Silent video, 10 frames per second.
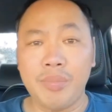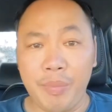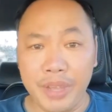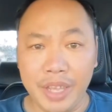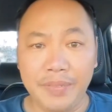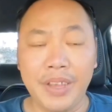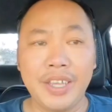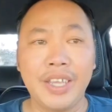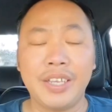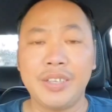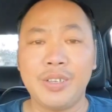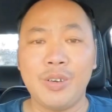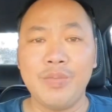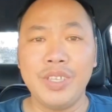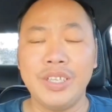một miếng cà phê nha
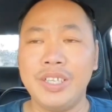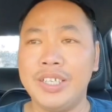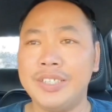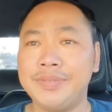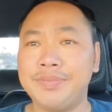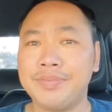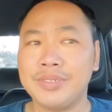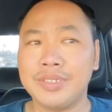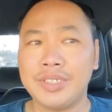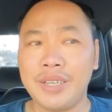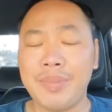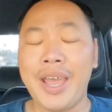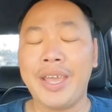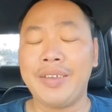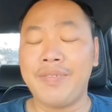cũng như uh, các
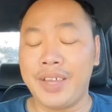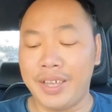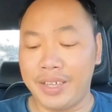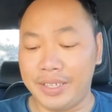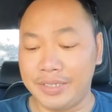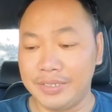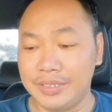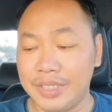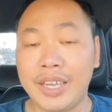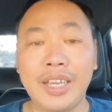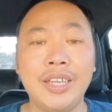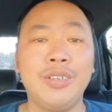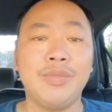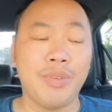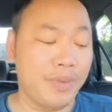bạn và anh ấy
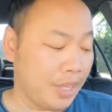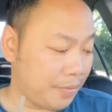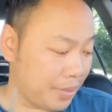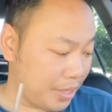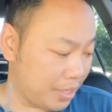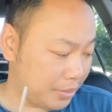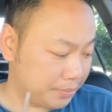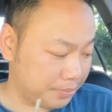luôn một miếng cà phê nha